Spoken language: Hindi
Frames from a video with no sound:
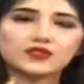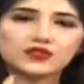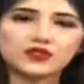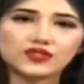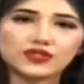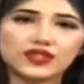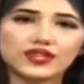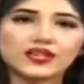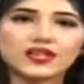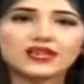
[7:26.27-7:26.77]

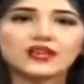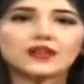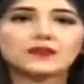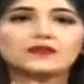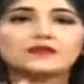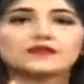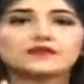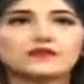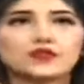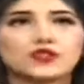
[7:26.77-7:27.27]
सोचते हैं कि
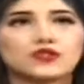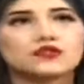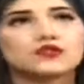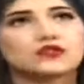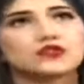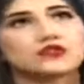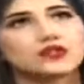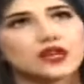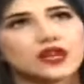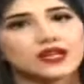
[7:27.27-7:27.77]
हम यू
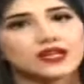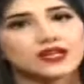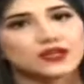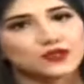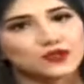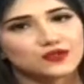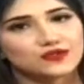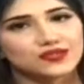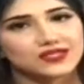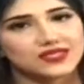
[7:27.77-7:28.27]
नो सोसाइटी
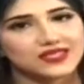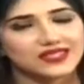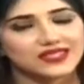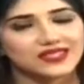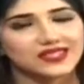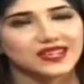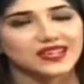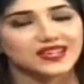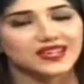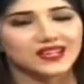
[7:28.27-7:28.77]
का तो
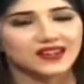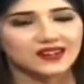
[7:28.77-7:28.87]
ऑब्वियसली